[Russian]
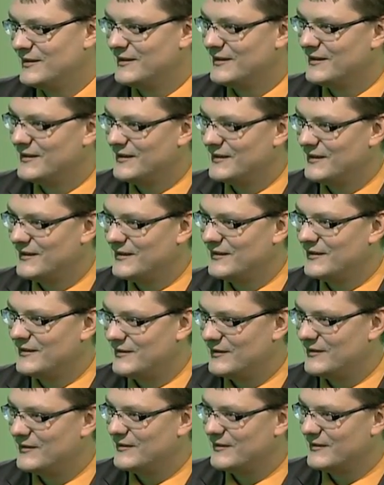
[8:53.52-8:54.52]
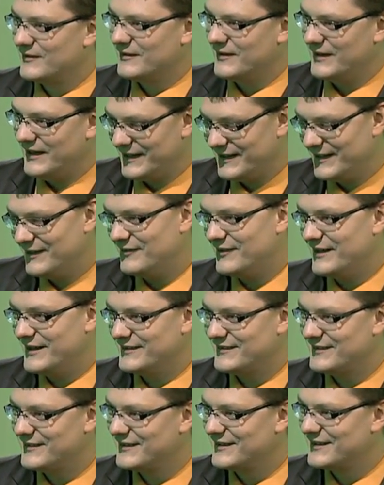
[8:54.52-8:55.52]
Ну да. А для
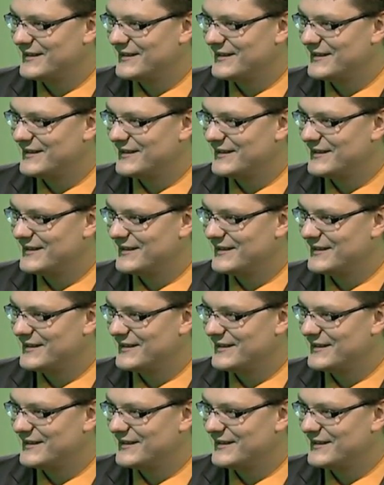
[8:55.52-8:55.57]
вас?